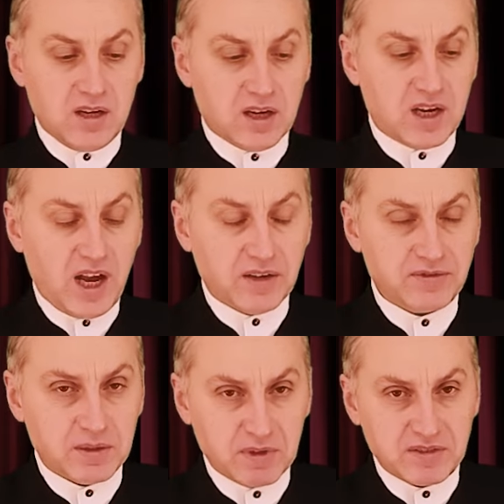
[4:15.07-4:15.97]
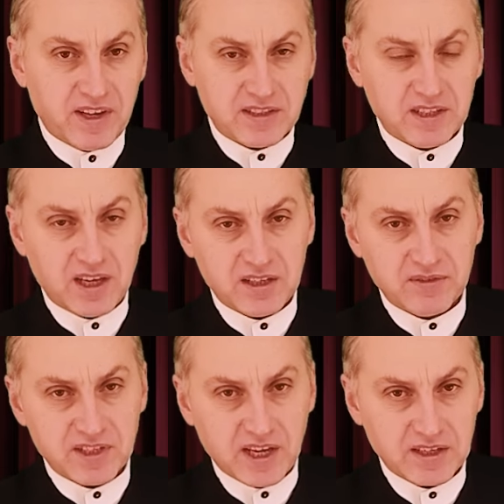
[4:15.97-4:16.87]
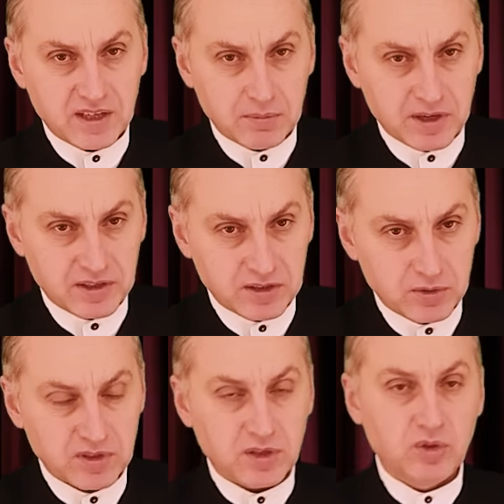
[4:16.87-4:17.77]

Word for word: Как взаимосвязаны эти всадники, братья и сестры?